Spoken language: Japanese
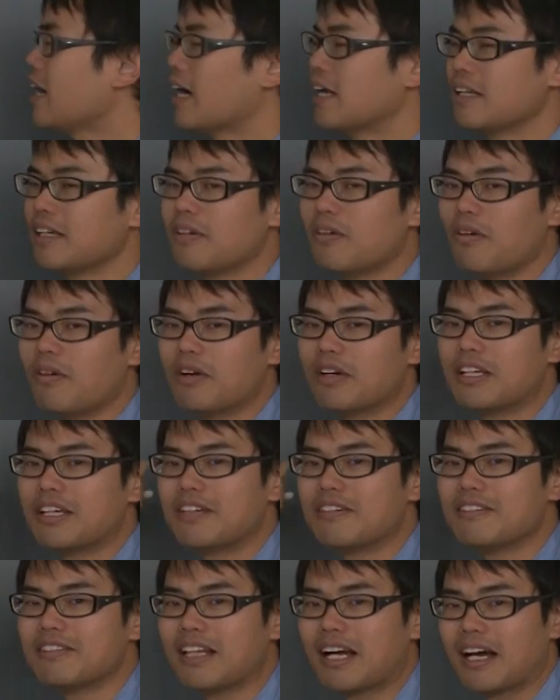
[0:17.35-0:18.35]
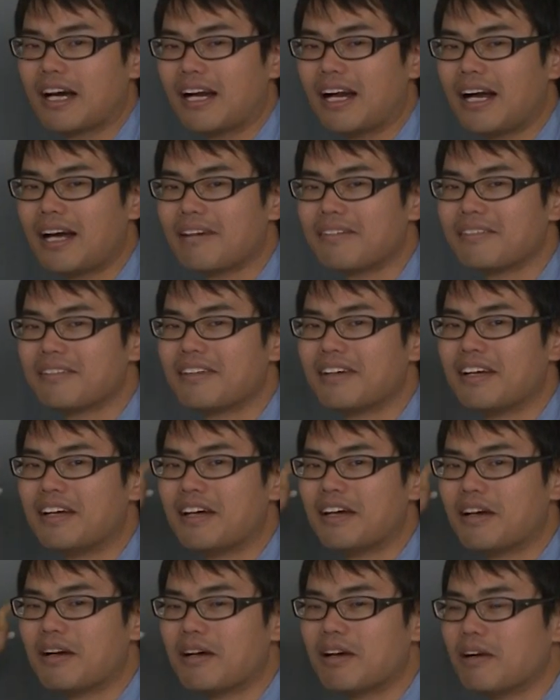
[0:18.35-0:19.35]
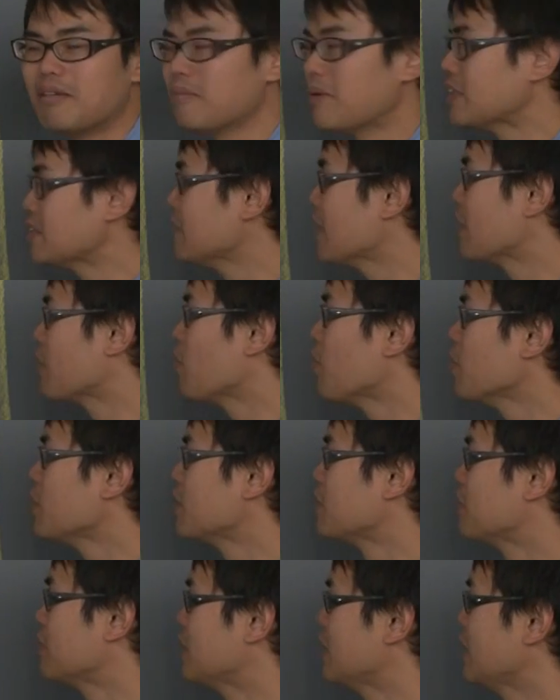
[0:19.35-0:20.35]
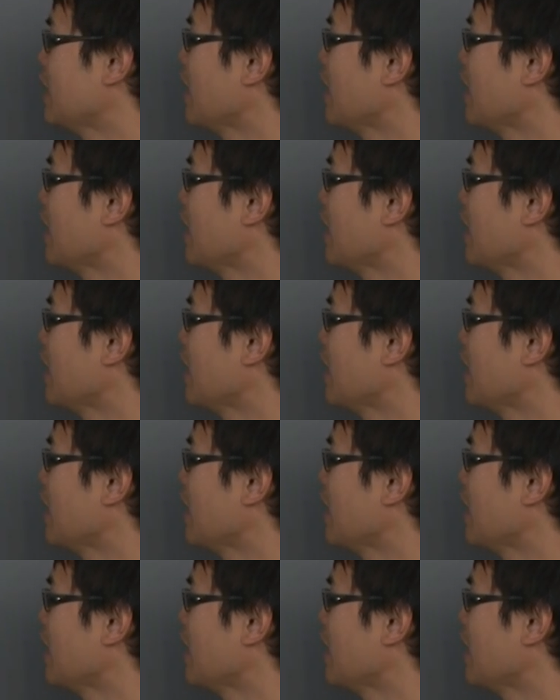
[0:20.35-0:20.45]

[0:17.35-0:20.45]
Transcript: が2個を引くんだからまずは5-2